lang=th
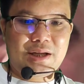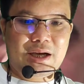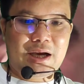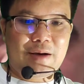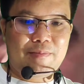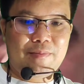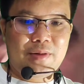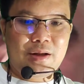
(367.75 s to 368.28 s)
นะ
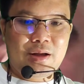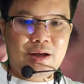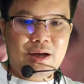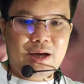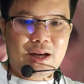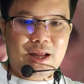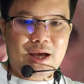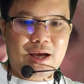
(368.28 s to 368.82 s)
ครับ
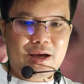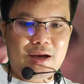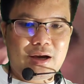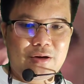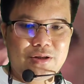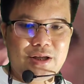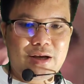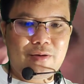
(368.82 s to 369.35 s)
อันเนี้ย
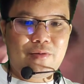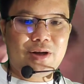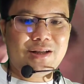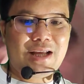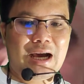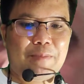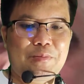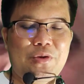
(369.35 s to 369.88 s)
เขาเรียกว่า
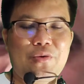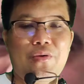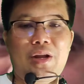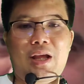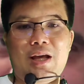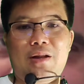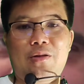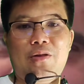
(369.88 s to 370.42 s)
ทรัมป์จู
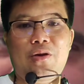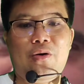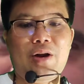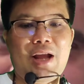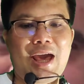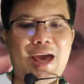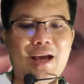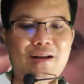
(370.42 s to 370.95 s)
เนียร์โด
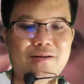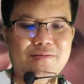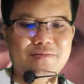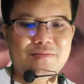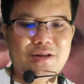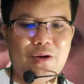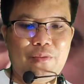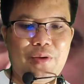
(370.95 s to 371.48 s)
นแฮก
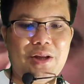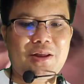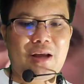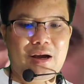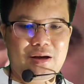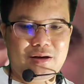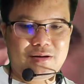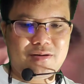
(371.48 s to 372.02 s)
ทวิต
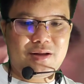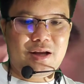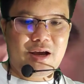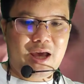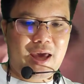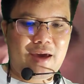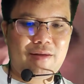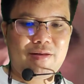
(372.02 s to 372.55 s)
เตอร์หรื
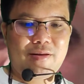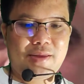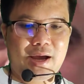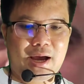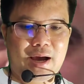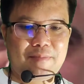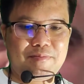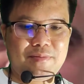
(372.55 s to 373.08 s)
อ X
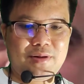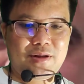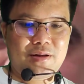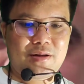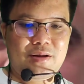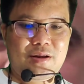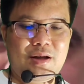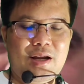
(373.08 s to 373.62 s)
นะครับ
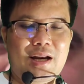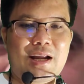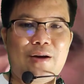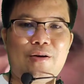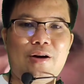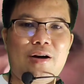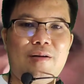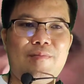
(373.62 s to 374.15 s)

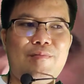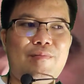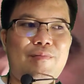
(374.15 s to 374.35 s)
แล้วก็